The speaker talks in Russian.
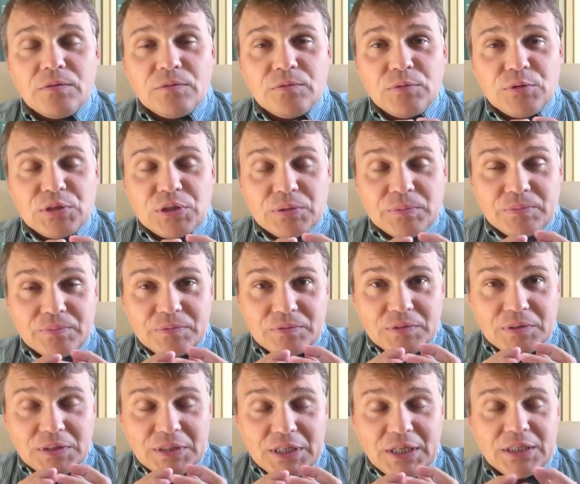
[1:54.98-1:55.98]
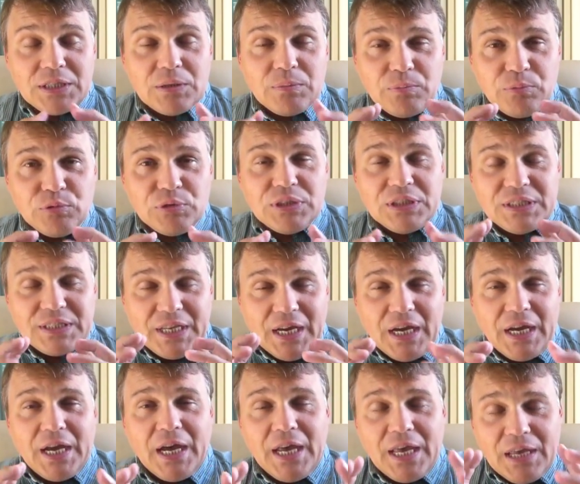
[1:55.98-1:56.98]
В общем, это будет
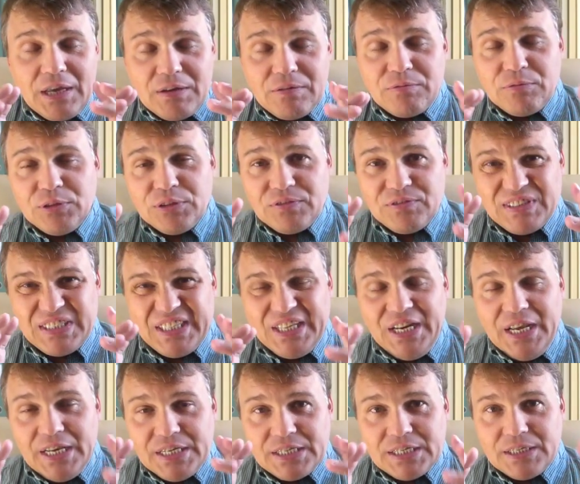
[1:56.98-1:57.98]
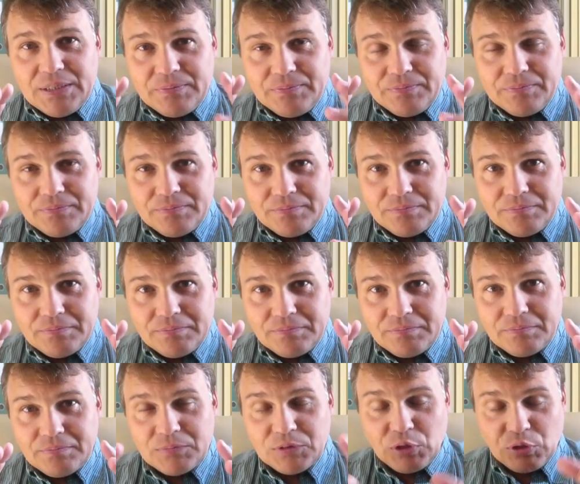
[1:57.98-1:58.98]
такая вот встреча
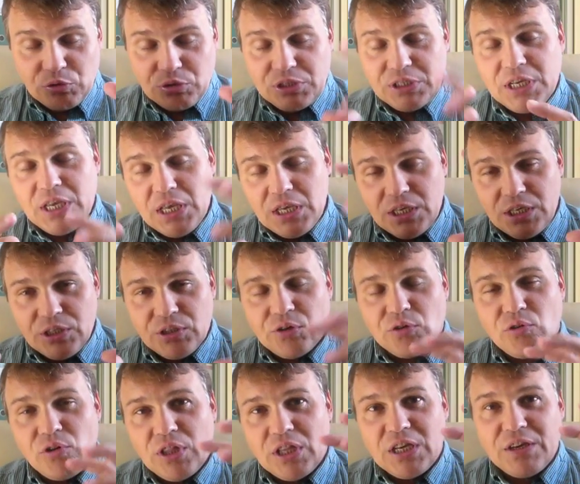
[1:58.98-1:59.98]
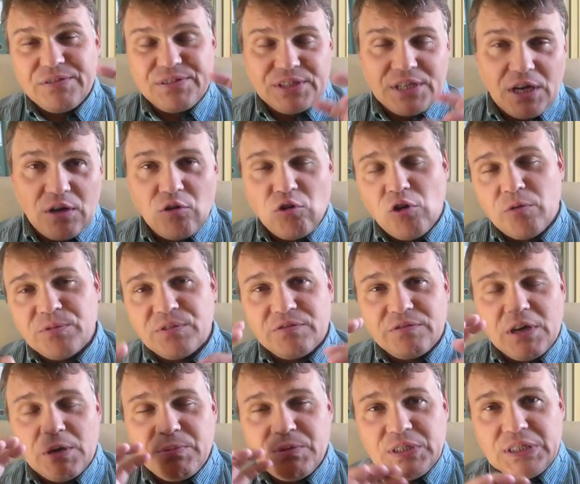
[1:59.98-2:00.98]
друзей, гидрологов,
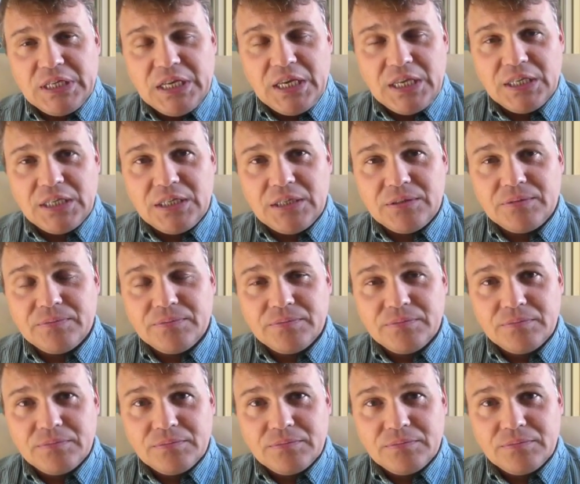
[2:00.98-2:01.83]
знакомства, общения.